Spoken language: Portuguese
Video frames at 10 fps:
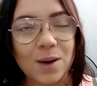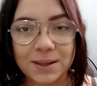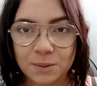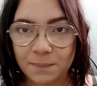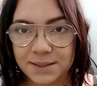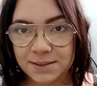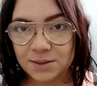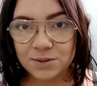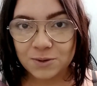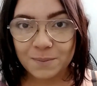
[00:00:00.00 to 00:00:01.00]
Quatro meses
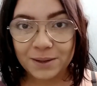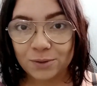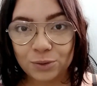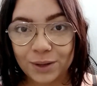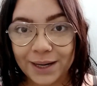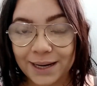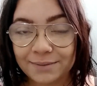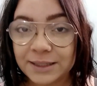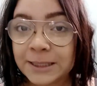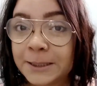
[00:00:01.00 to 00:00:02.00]
que eu descobri que eu tô
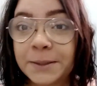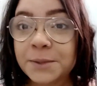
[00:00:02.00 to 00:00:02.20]
grávida